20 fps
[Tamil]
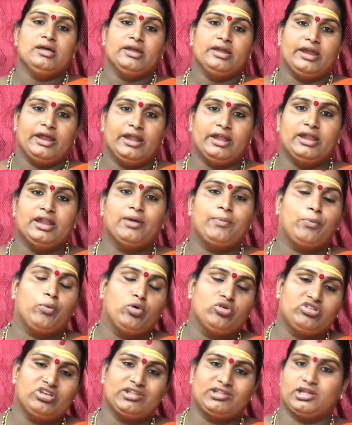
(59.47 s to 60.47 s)
என்ன
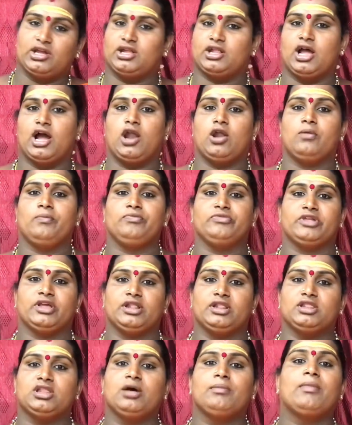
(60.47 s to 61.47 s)
பூஜை செய்தாலும்
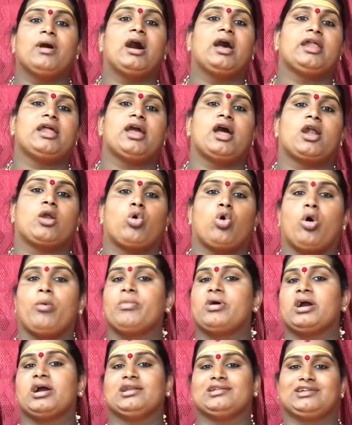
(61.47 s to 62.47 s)
எந்த மாதிரியான
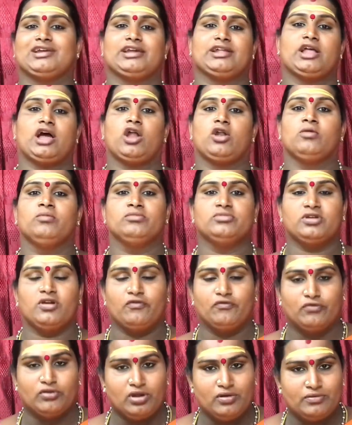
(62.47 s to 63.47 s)
ஹோமங்கள் செய்தாலும்
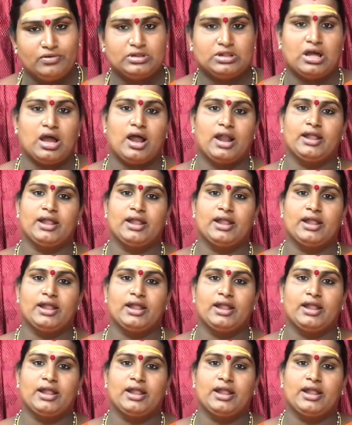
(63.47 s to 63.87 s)
எவ்வளவு தான